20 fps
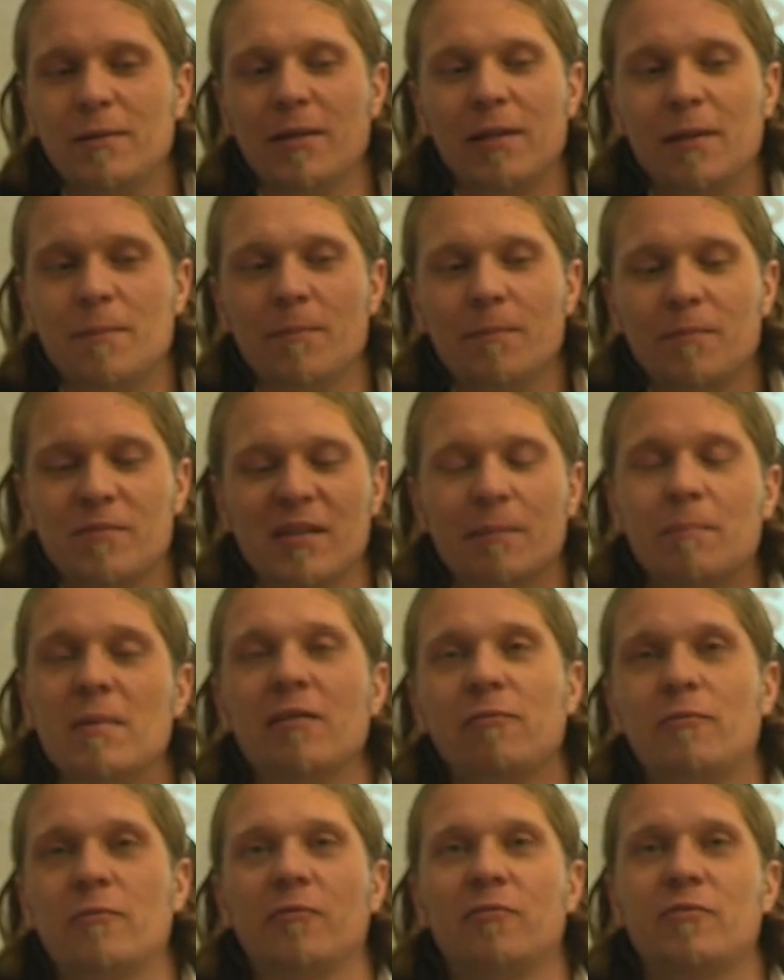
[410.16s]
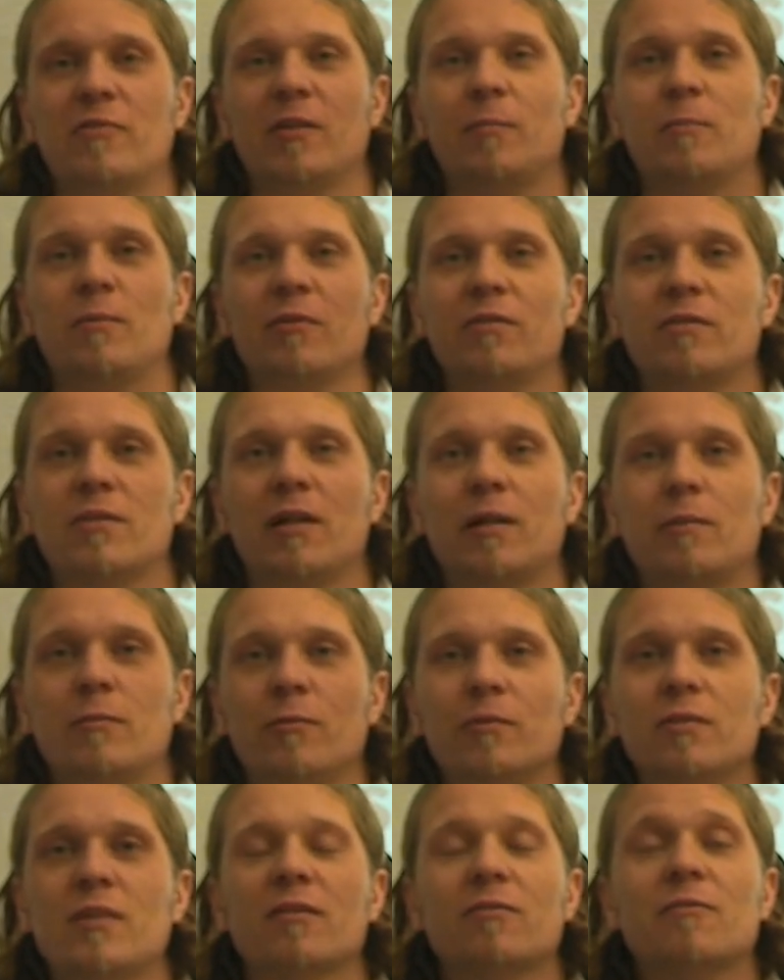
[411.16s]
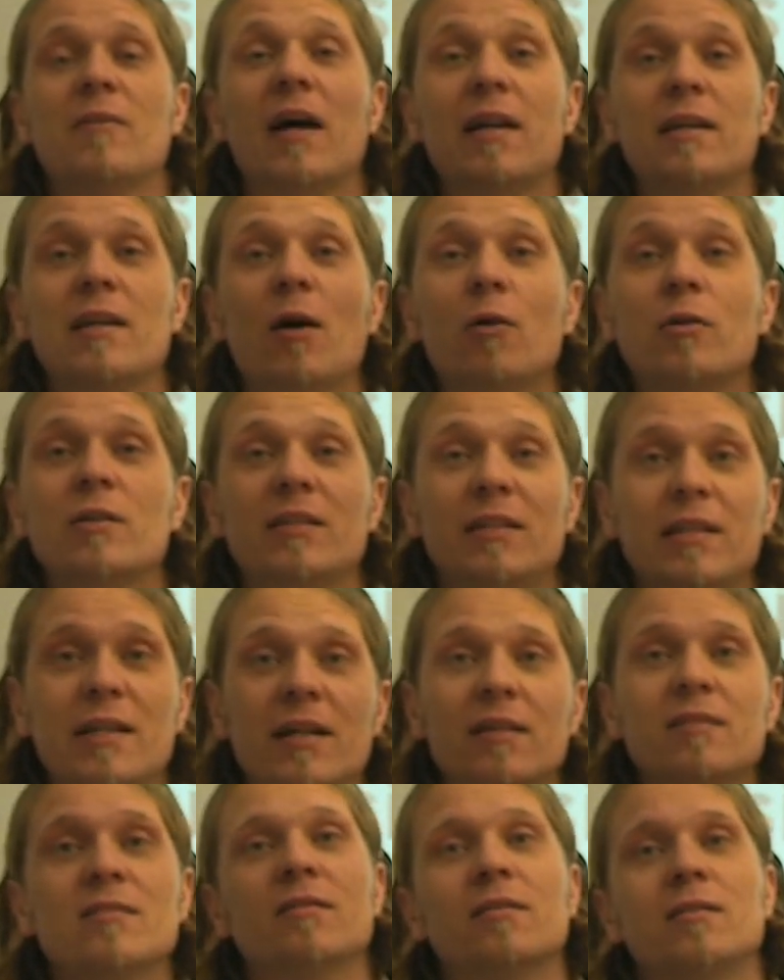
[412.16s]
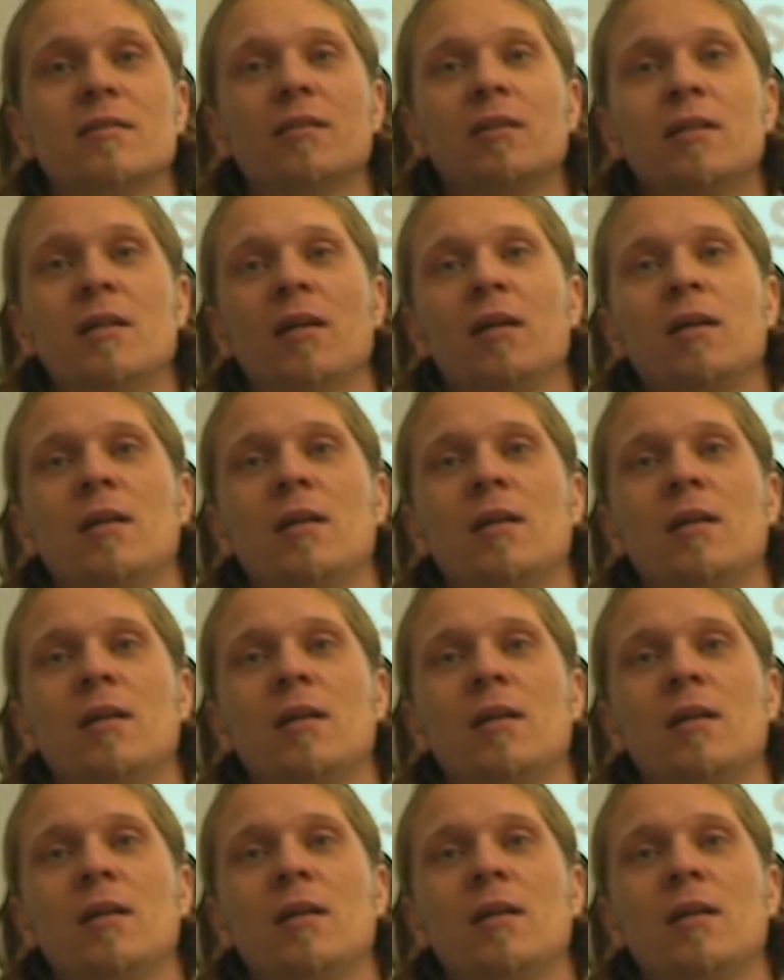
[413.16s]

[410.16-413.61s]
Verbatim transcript: im Segment 50 plus haben. Und das waren auch die ersten,